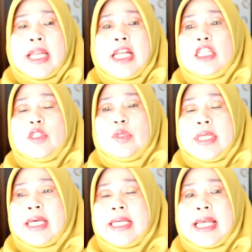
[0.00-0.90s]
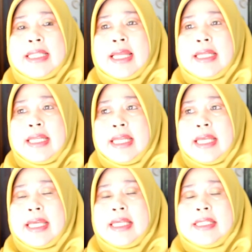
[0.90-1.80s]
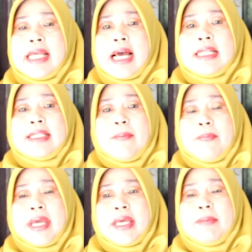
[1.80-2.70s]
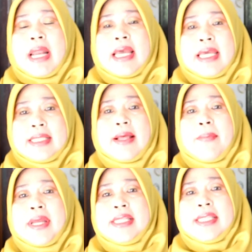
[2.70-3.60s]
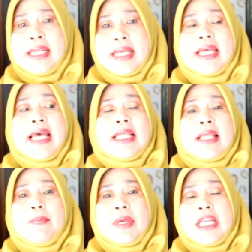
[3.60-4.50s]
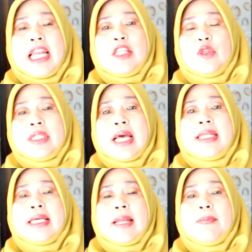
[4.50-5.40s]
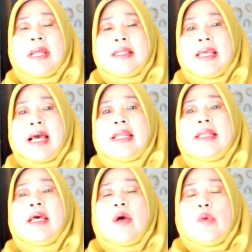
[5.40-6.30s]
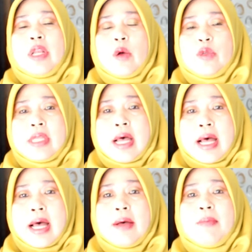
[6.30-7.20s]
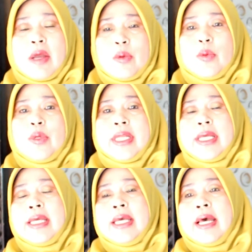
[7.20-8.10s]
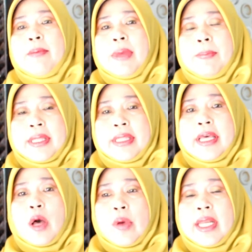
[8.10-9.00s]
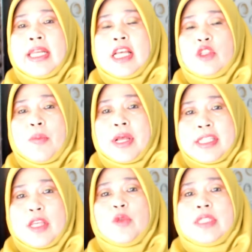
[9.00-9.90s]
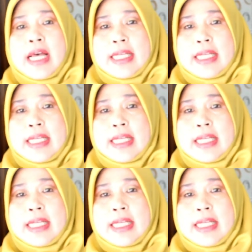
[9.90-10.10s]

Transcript: Dan tentunya kegiatan ini jangan sampai berakhir sampai di sini, tapi dilanjutkan dengan pelatihan wirausaha baru di BP3W Dinas Koperasi Usaha